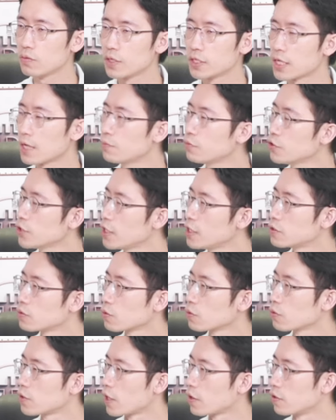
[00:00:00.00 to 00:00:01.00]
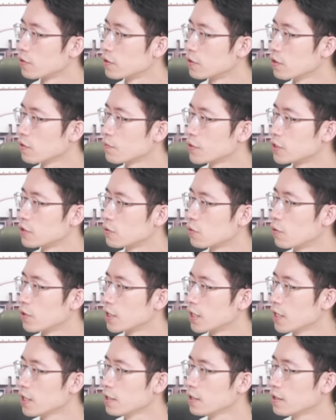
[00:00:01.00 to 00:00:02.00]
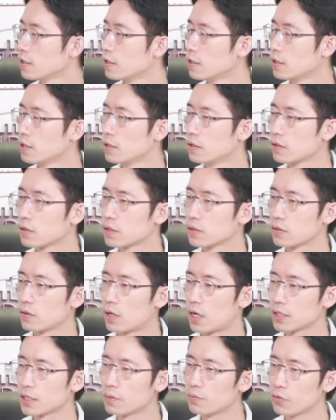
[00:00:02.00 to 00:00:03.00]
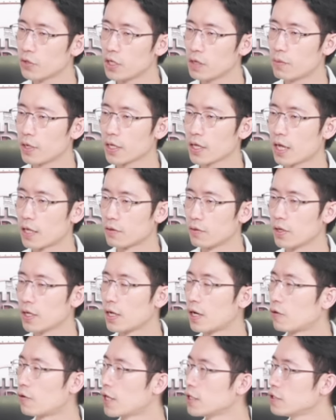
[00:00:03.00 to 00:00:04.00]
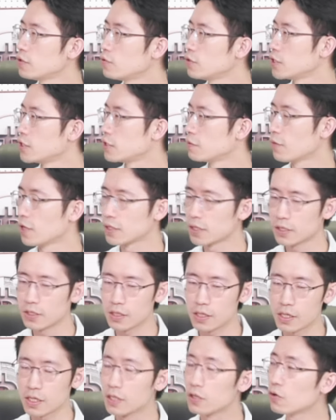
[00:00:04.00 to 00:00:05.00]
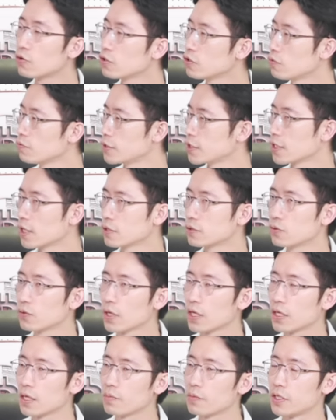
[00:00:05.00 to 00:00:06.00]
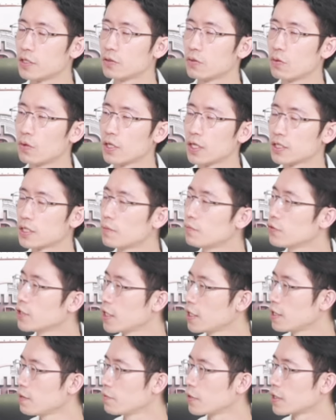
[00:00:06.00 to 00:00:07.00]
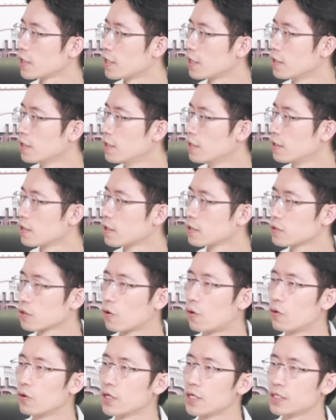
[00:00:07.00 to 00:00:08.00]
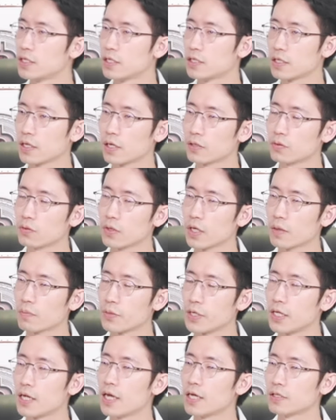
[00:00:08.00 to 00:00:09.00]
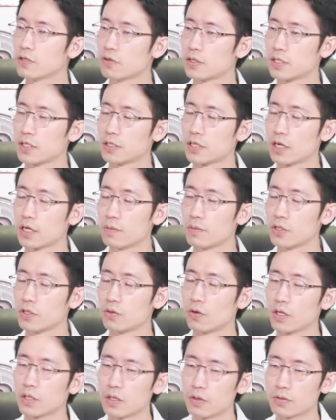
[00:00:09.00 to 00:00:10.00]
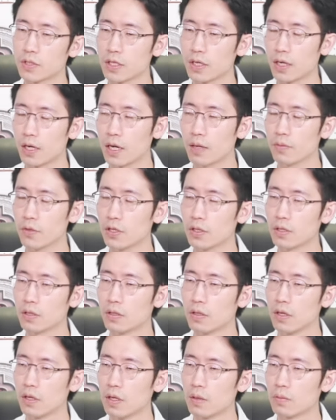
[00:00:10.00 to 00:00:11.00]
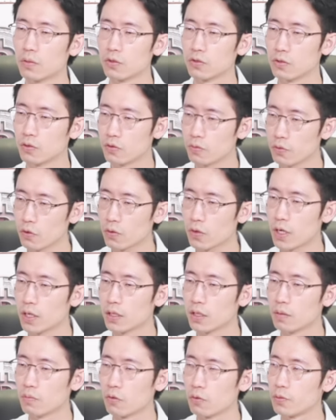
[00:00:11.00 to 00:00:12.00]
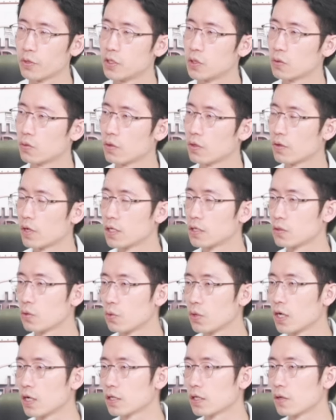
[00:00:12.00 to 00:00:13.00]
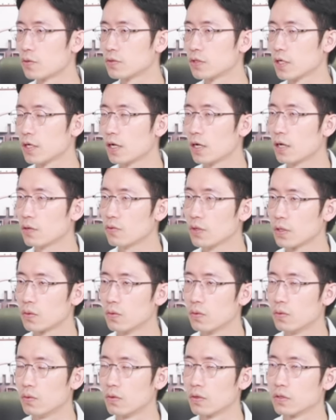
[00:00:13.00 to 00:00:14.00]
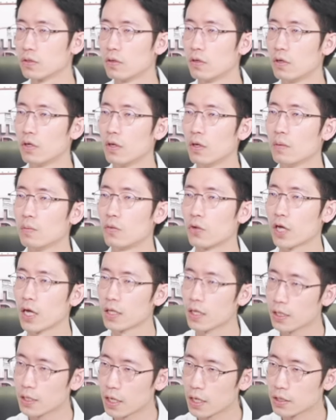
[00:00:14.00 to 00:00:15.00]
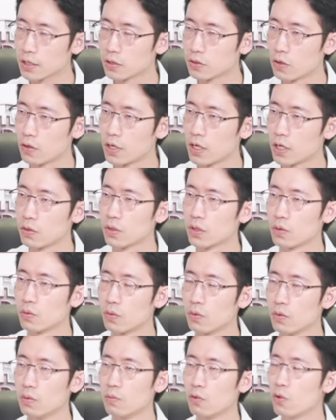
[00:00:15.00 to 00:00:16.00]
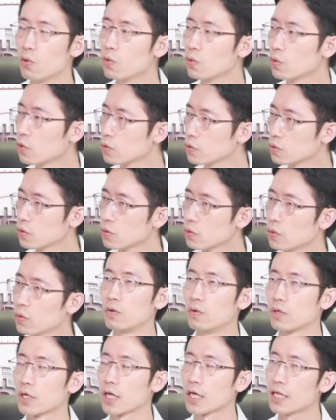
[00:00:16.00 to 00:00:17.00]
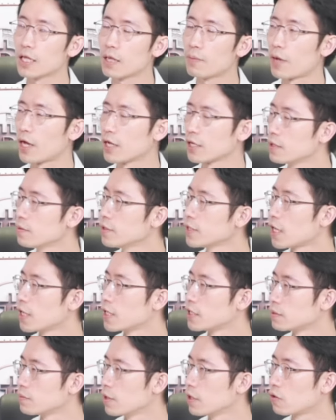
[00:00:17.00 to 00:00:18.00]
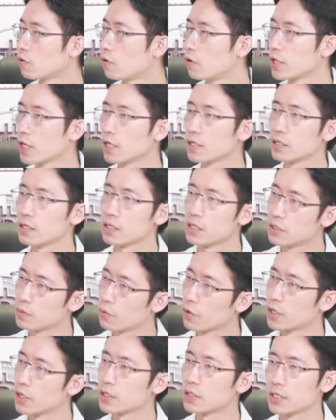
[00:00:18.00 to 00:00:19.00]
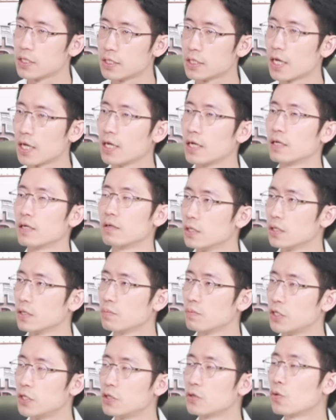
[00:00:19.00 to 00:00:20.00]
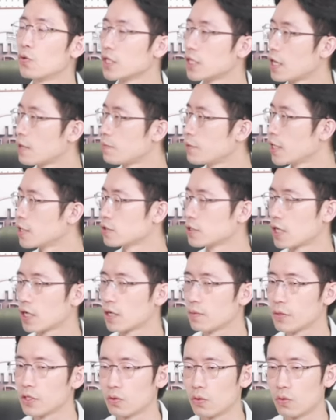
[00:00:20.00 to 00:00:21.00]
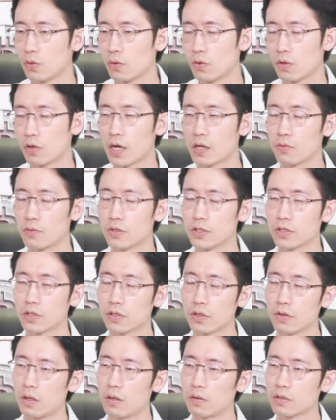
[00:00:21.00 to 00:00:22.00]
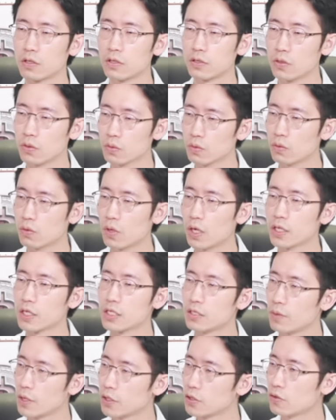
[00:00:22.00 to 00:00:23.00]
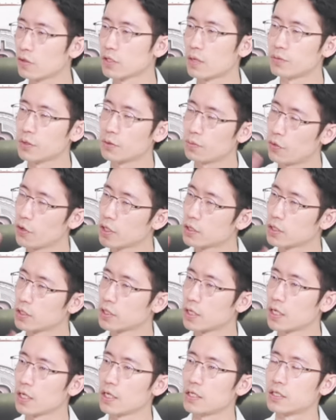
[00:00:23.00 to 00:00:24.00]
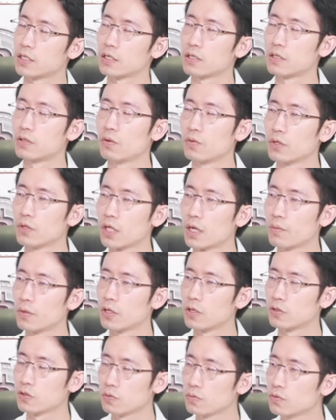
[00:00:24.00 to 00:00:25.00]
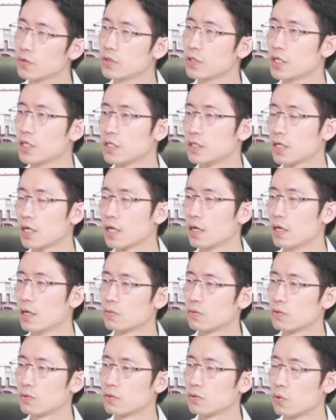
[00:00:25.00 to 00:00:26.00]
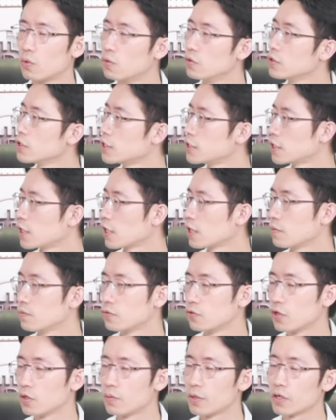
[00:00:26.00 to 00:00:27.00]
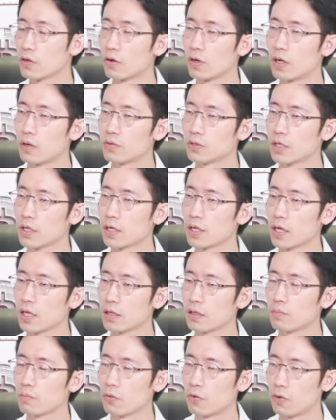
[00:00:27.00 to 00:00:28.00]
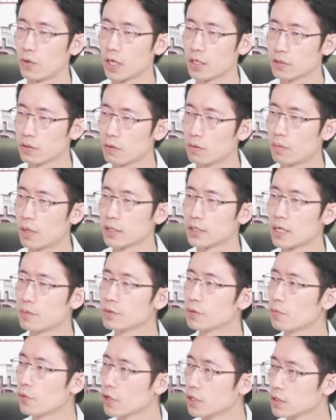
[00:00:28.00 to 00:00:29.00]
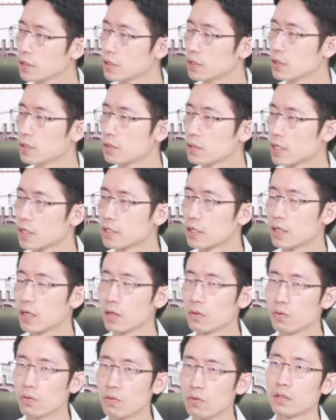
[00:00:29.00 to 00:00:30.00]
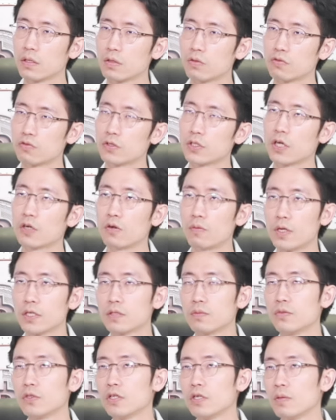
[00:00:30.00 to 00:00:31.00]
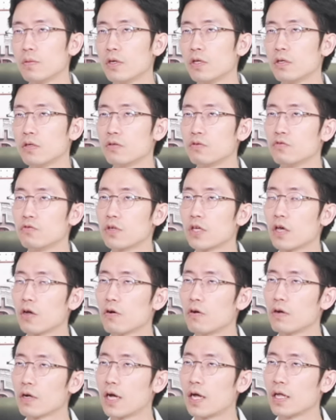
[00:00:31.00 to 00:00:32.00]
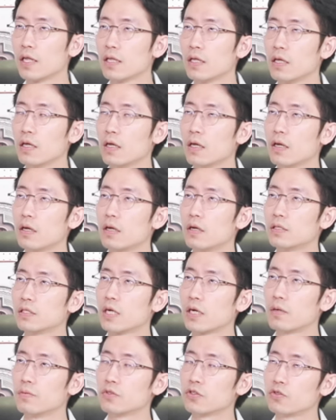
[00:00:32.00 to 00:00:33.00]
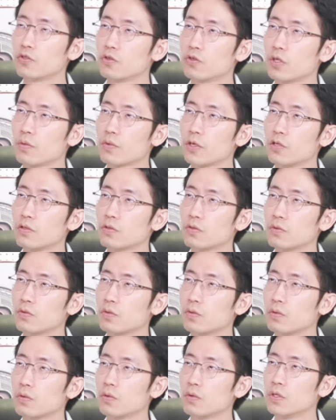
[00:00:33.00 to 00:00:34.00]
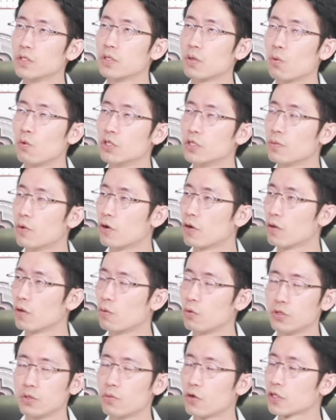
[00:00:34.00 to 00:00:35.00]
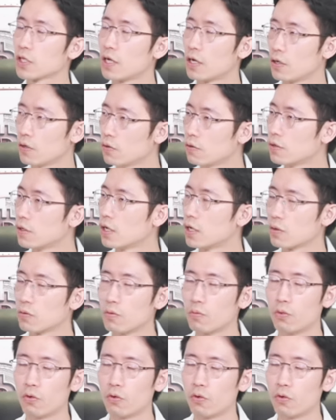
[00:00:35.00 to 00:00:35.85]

3분의 1 정도 되거든요, 비트코인에. 그래서 3분의 1밖에 안 돼 라고 하실 수 있지만 사실 이더리움 시가총액이 비트코인의 3분의 1입니다. 그래서 거의 이제 시가총액 비례해서 이제 자금이 들어왔다고 생각을 하면은 뭐 수급 효과는 뭐 비트코인과 이제 동일했다고 생각을 하고 있고, 그래서 뭐 캐나다 이제 전례도 있고, 뭐 홍콩도 캐나다만큼은 아니지만 거의 한 20% 이상 비트코인 대비해서 자금이 들어온 걸로 알고 있어서 그 정도 한 20에서 30% 사이 이제 들어온다면은 충분히 이제 좋은 자금 유입일 거라고 해서 한 30% 예상을 했고, 숫자로 말씀드리면은 6개월간 자금 순유입 기준으로 이제 50억 달러라고